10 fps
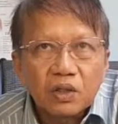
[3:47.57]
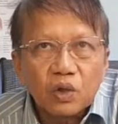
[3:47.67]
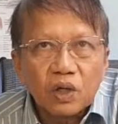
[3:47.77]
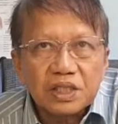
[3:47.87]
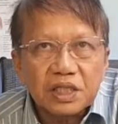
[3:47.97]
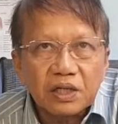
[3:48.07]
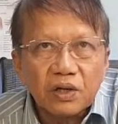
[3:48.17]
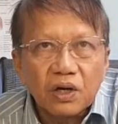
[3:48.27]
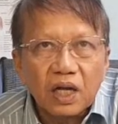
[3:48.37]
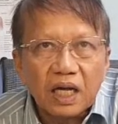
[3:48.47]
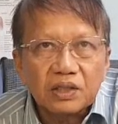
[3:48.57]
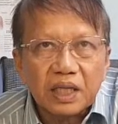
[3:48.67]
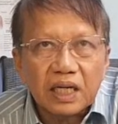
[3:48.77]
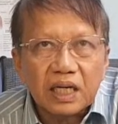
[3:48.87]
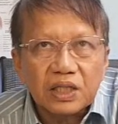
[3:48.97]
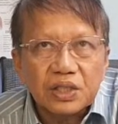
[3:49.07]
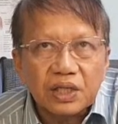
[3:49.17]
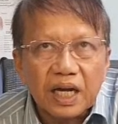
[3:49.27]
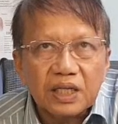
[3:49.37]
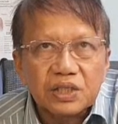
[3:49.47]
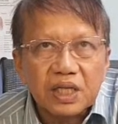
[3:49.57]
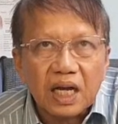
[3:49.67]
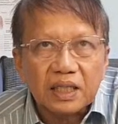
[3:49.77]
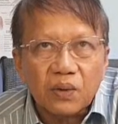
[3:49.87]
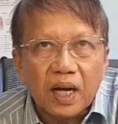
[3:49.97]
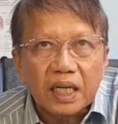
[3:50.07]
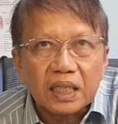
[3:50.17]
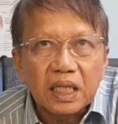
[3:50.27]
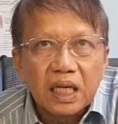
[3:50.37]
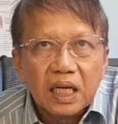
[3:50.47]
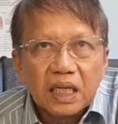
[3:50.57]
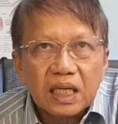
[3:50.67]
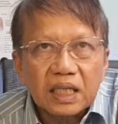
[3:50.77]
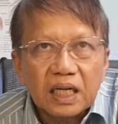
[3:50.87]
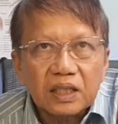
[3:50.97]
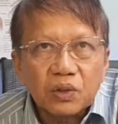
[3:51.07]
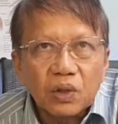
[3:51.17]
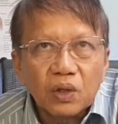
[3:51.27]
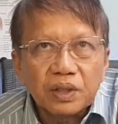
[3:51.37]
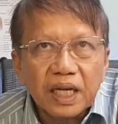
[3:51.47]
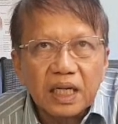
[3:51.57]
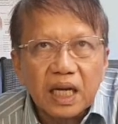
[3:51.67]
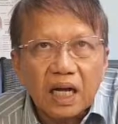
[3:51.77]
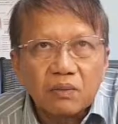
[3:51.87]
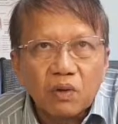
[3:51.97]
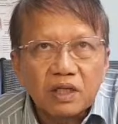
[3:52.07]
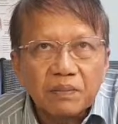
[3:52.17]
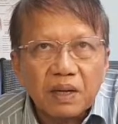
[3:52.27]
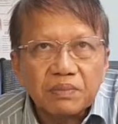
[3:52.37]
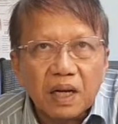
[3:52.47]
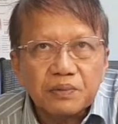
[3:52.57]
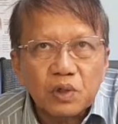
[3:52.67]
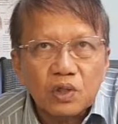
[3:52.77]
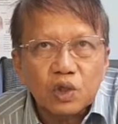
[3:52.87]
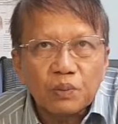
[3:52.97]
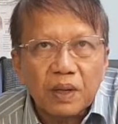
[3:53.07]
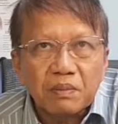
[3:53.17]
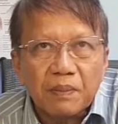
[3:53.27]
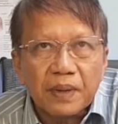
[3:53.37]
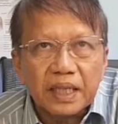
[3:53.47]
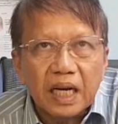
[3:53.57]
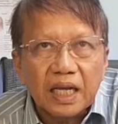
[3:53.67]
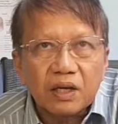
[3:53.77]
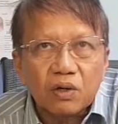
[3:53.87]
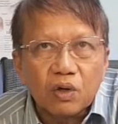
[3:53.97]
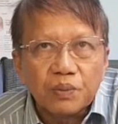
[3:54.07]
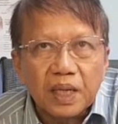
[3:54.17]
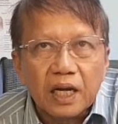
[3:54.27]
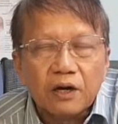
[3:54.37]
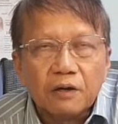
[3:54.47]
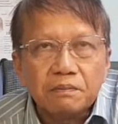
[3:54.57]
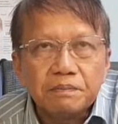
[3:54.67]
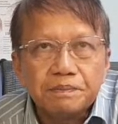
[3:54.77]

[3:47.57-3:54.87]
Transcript: kolesterol at triglycerides sa katawan. Nakakatulong din ang multi-5 capsules upang mapadali humilom